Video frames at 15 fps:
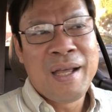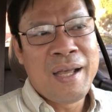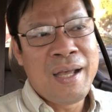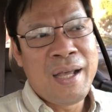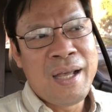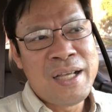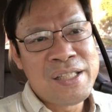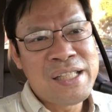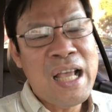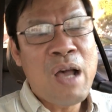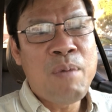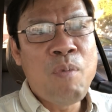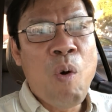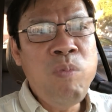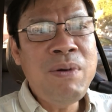uh, sau
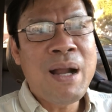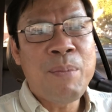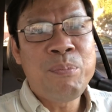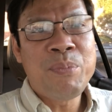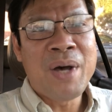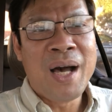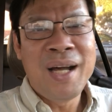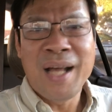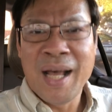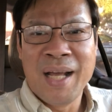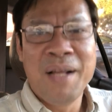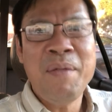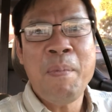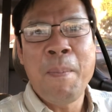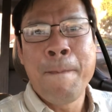4 năm ở ẩn
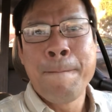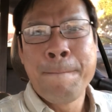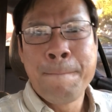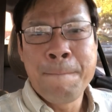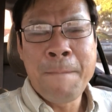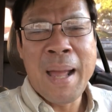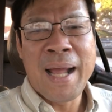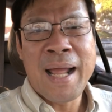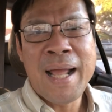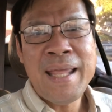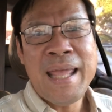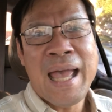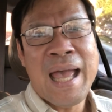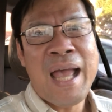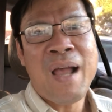mà khán
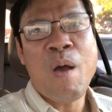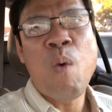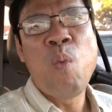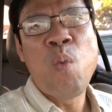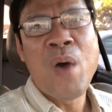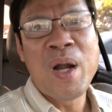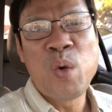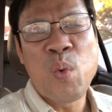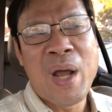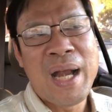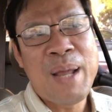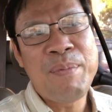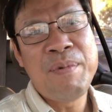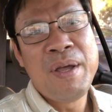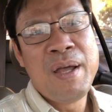giả không quên Hoài
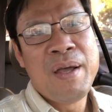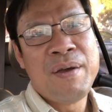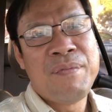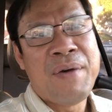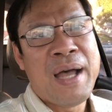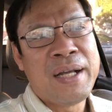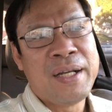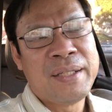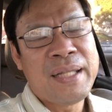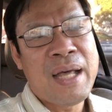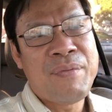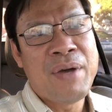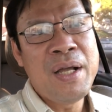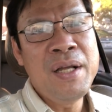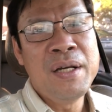Lâm và người ta
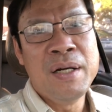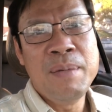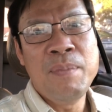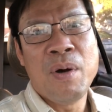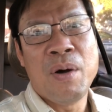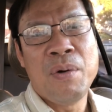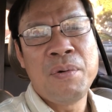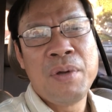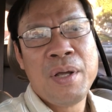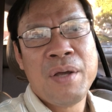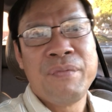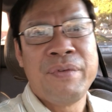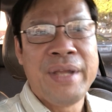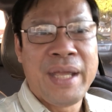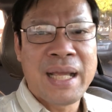vẫn ngưỡng mộ
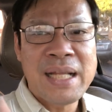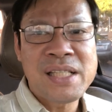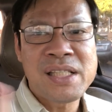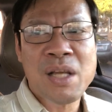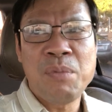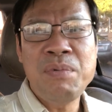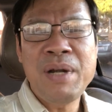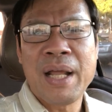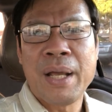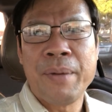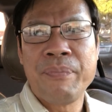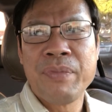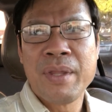vì cách sống nè